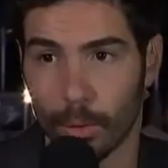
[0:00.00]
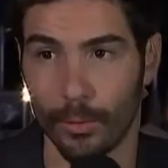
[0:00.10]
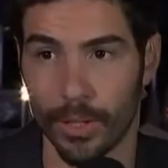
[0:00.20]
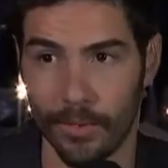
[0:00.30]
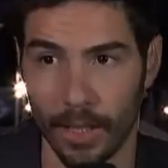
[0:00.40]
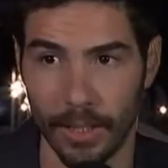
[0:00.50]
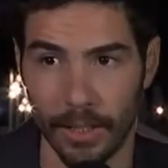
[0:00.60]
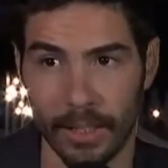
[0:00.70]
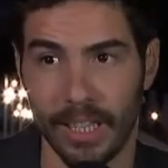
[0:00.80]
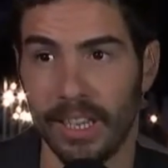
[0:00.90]
donc le festival
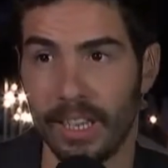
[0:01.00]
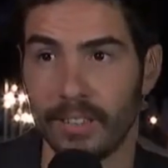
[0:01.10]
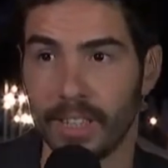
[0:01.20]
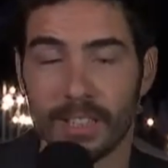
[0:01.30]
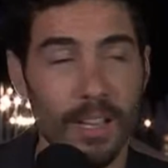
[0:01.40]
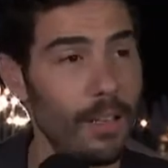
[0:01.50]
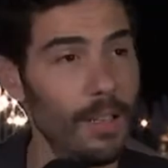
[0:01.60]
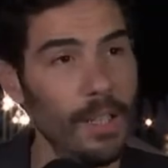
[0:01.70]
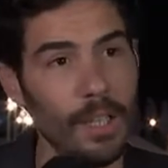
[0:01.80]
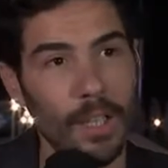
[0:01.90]
est, né avec ça.
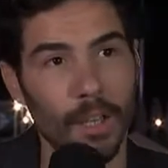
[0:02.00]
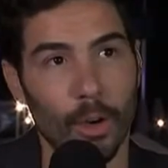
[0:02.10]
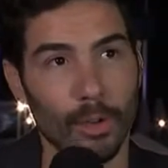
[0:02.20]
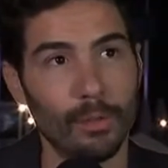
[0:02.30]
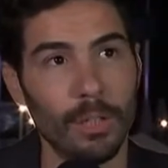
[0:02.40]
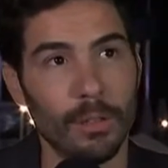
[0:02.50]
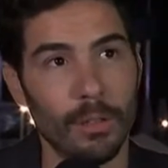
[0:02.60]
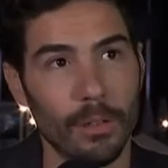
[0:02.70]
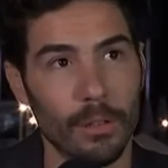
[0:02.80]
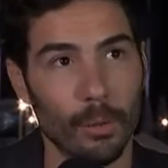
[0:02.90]
Ensuite,
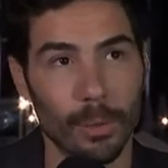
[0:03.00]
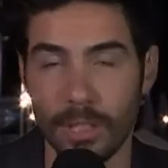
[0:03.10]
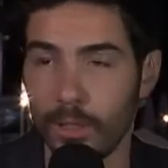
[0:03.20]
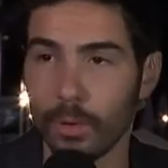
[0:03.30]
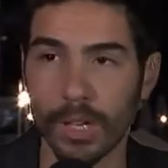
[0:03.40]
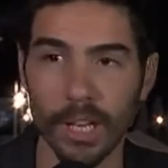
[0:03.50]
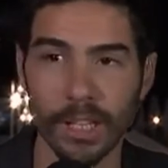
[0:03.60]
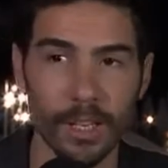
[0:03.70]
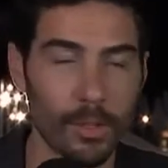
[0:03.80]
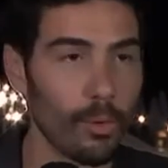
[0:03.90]
compétition quelle
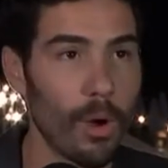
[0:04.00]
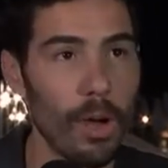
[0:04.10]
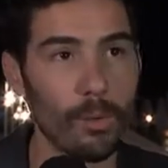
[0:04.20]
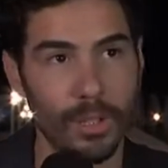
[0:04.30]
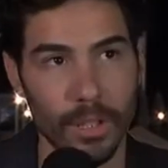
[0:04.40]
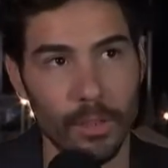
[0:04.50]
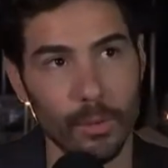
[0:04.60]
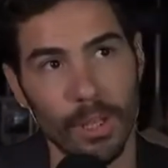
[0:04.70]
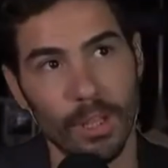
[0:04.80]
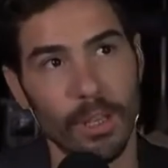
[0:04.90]
qu'elle soit ou
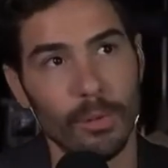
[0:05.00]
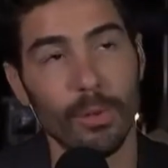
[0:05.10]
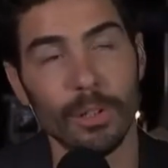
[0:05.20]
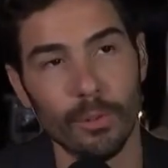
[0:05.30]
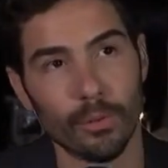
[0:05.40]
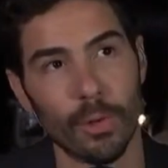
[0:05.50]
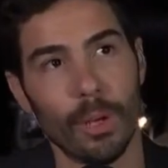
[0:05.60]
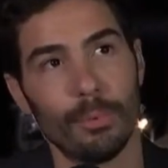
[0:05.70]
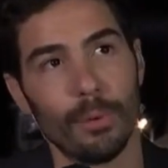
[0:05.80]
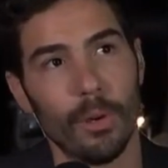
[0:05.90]
section quelle qu'elle soit, on est toujours
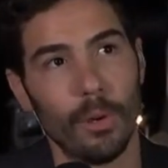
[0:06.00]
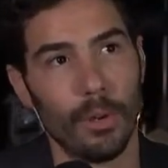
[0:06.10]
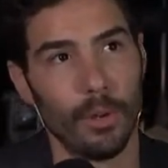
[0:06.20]
là pour